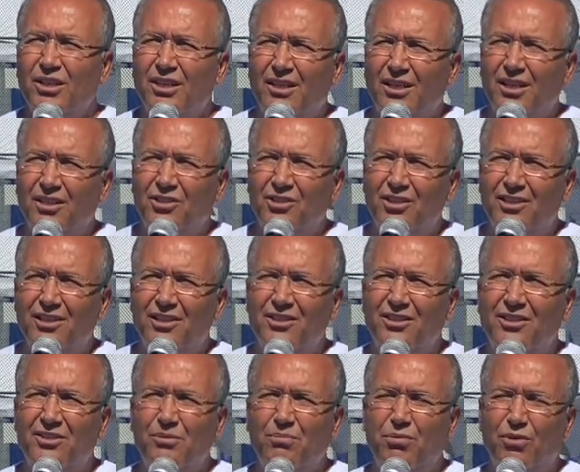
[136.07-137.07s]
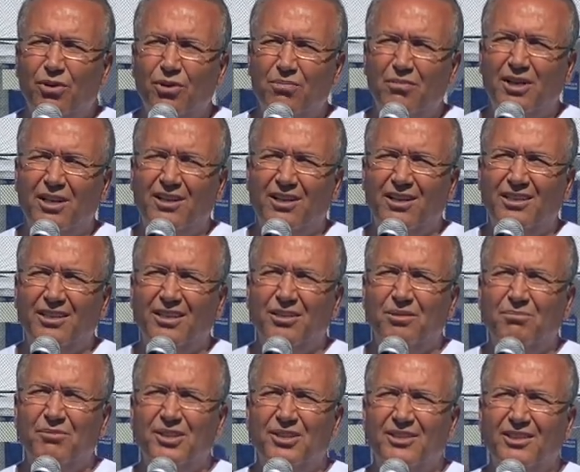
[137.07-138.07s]
Gençlik Spor
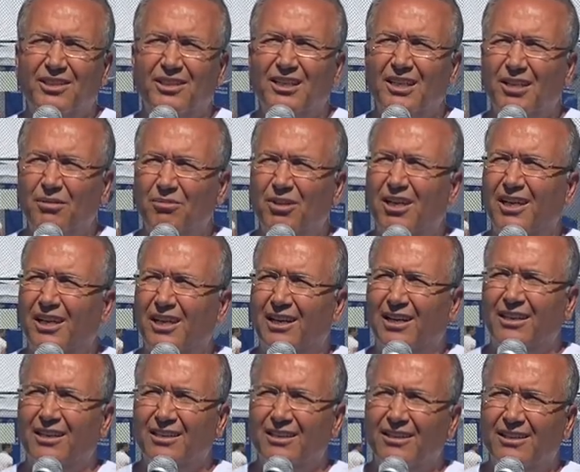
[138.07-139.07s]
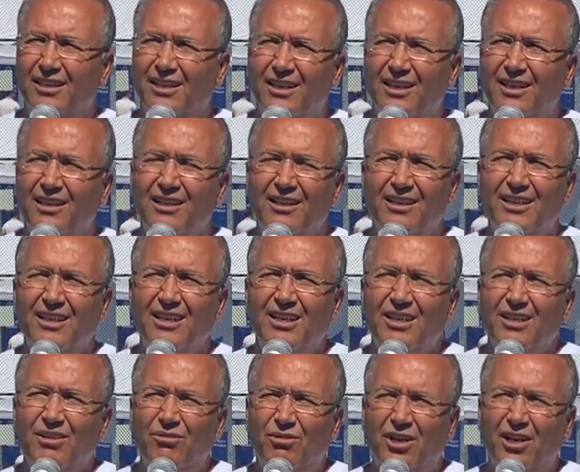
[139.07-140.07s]
Bakanlığımızın himayelerinde
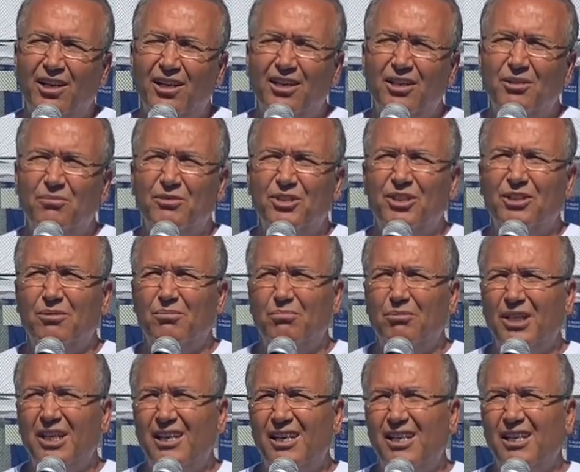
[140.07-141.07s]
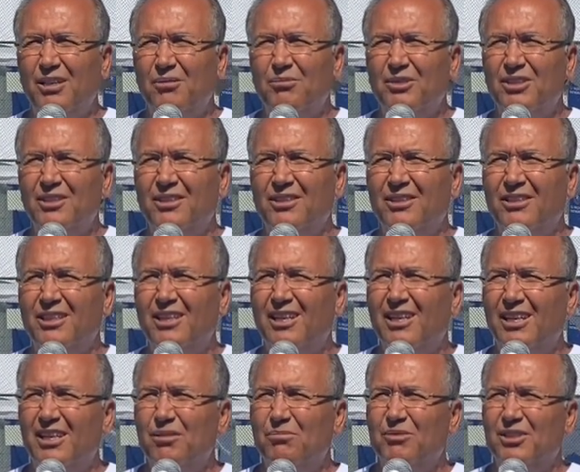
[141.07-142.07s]
varlığımızın, birliğimizin,
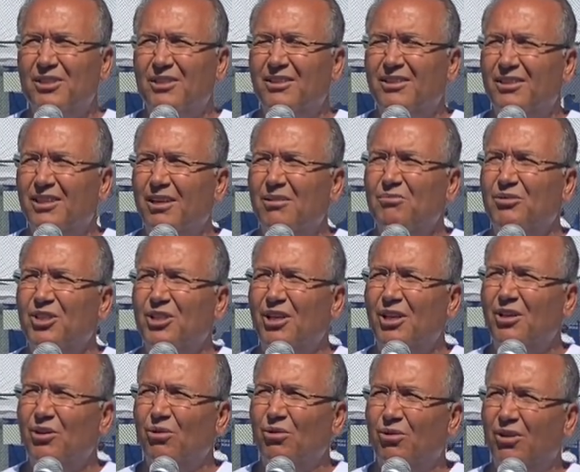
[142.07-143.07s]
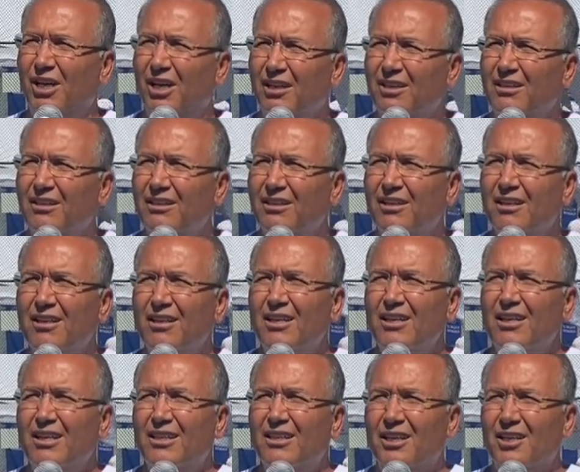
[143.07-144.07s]
dirliğimizin temsili olan
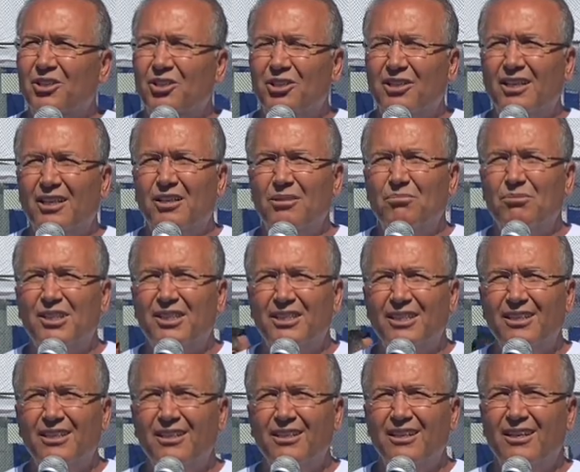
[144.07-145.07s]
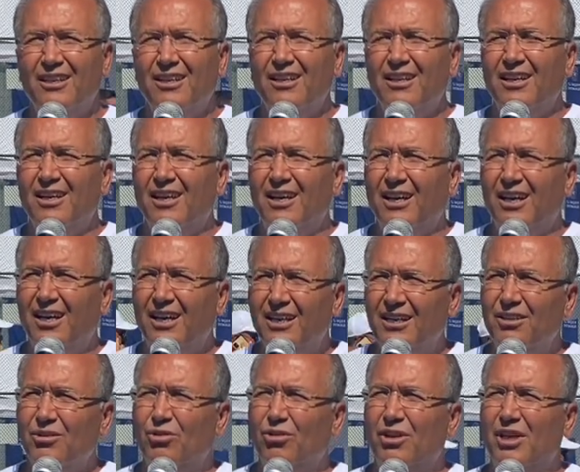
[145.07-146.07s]
gençlerimizin
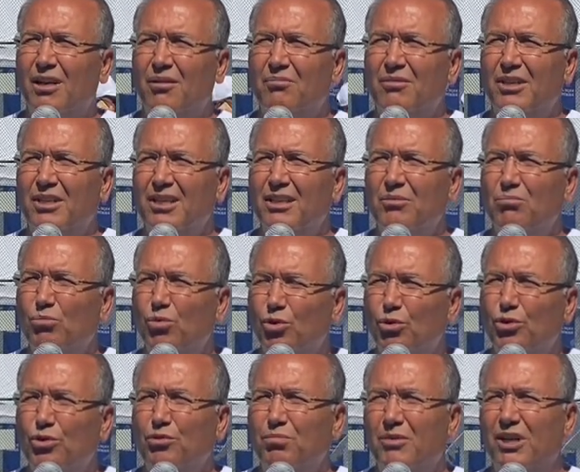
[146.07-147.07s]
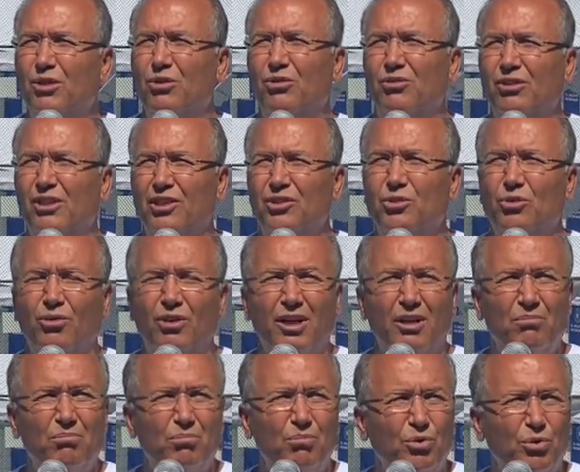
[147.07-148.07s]
en önemli buluşma noktası
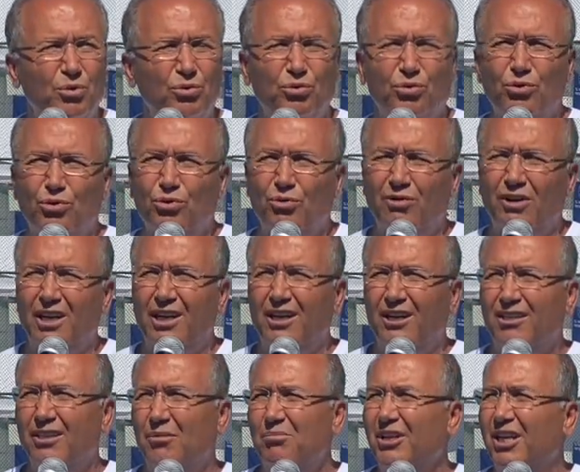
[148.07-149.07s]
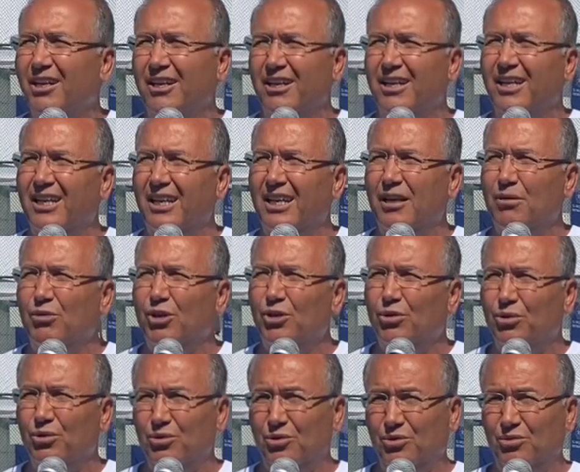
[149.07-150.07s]
olan bu turnuvalarda bir araya
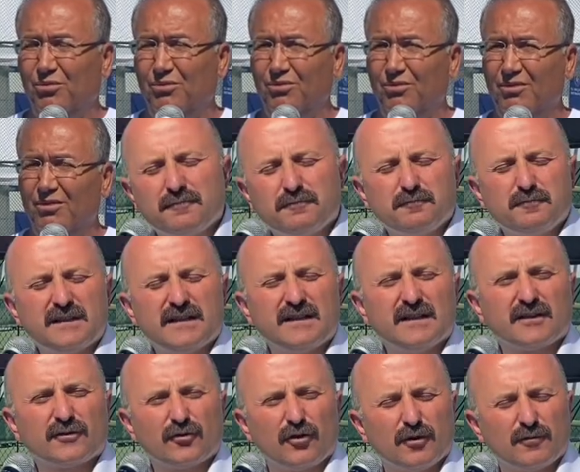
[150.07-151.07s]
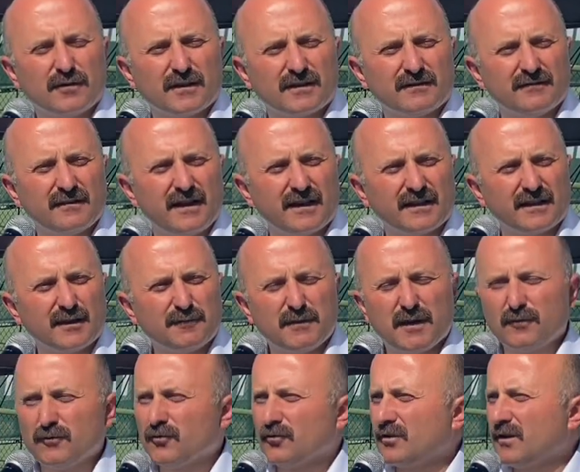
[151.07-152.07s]
gelebiliyoruz. Birlikte olmanın verdiği
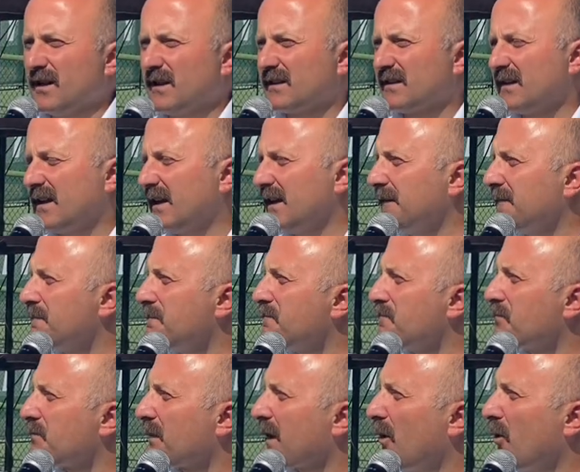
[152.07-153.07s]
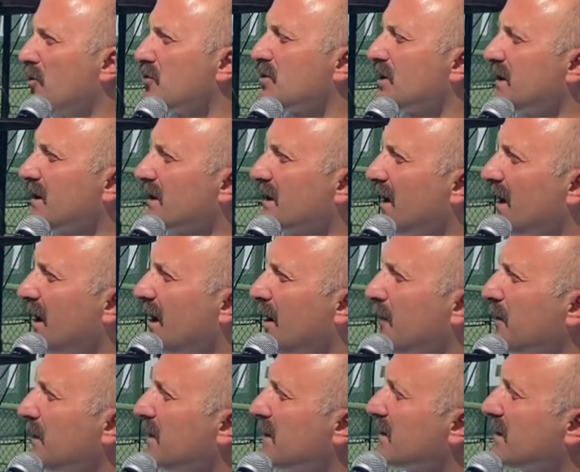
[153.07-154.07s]
memnuniyetle öncelikle
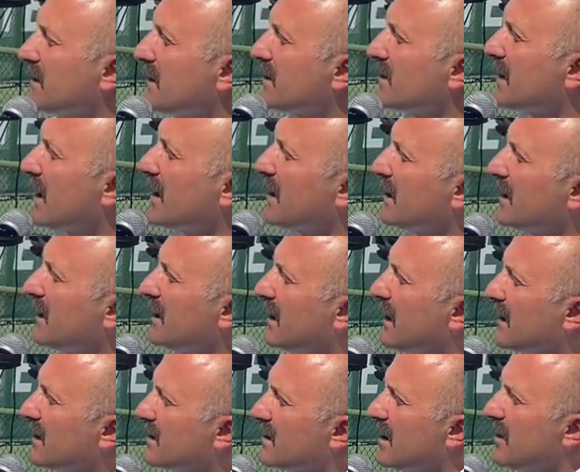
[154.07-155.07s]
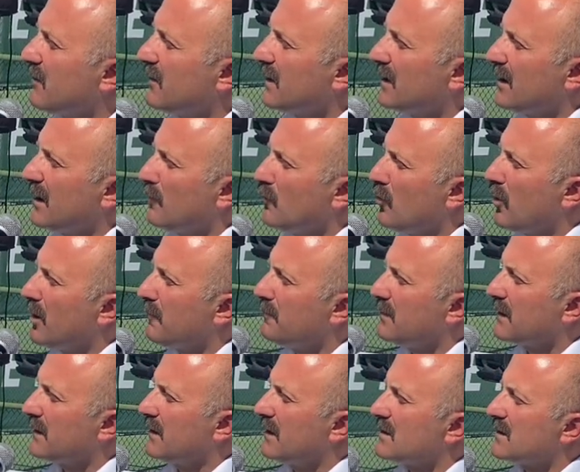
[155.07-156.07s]
hepinizi saygıyla, sevgiyle,
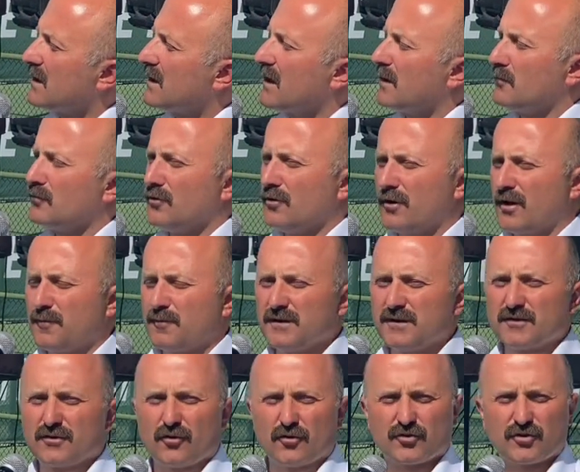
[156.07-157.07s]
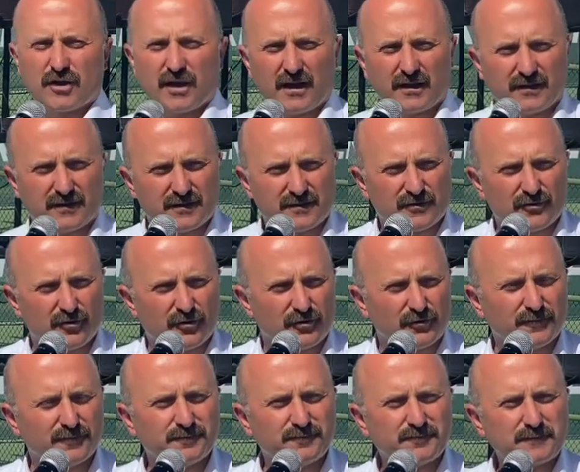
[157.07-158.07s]
muhabbetle selamlıyor. Hepinize hoş geldiniz diyorum.